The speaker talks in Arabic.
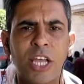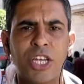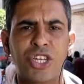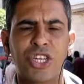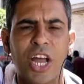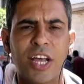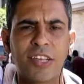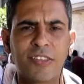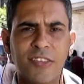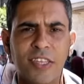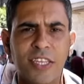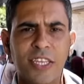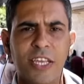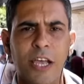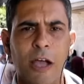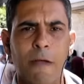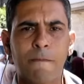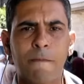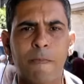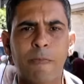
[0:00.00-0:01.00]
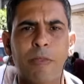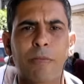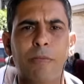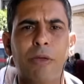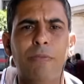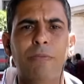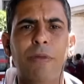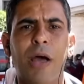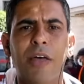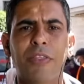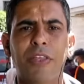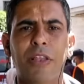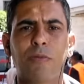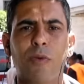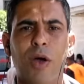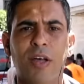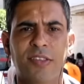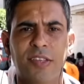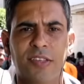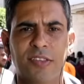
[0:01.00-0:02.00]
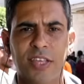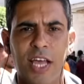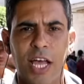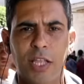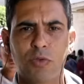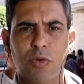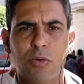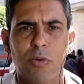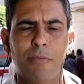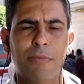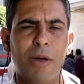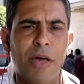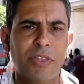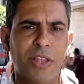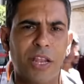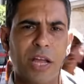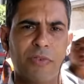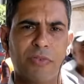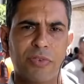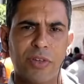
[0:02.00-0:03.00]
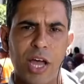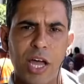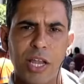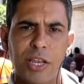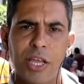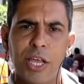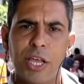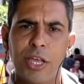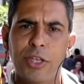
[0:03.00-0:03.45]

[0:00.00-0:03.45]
شخصيه من بعض المؤسسات ومن بعض الافراد